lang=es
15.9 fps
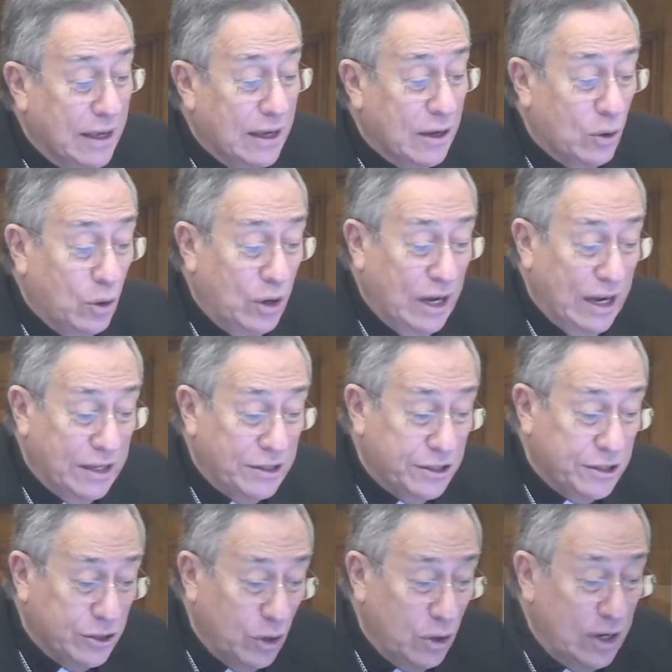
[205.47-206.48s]
con la
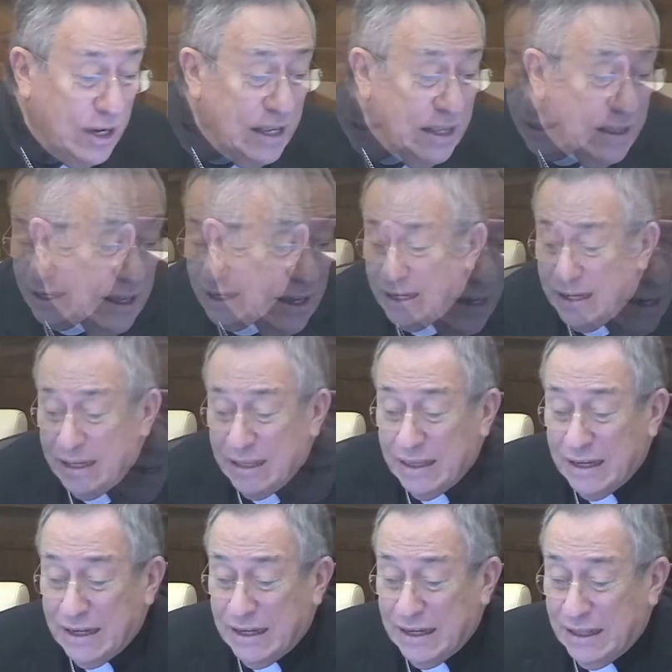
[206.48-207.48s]

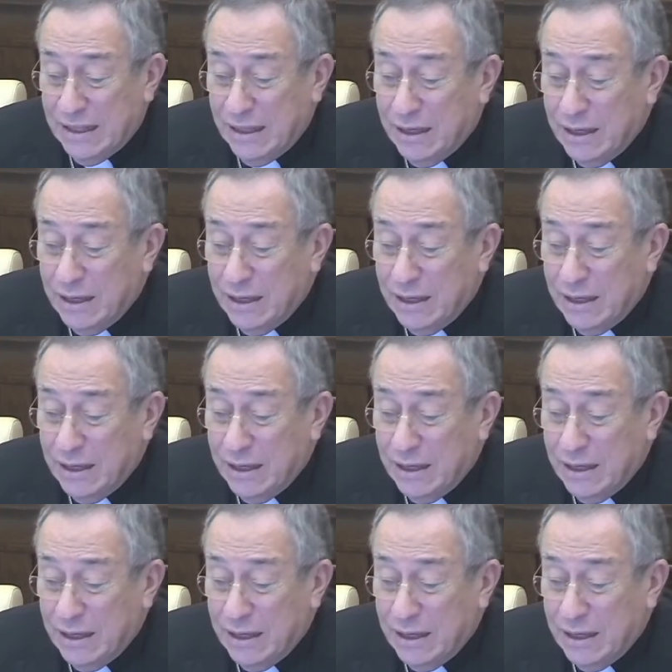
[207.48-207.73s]
solidaridad.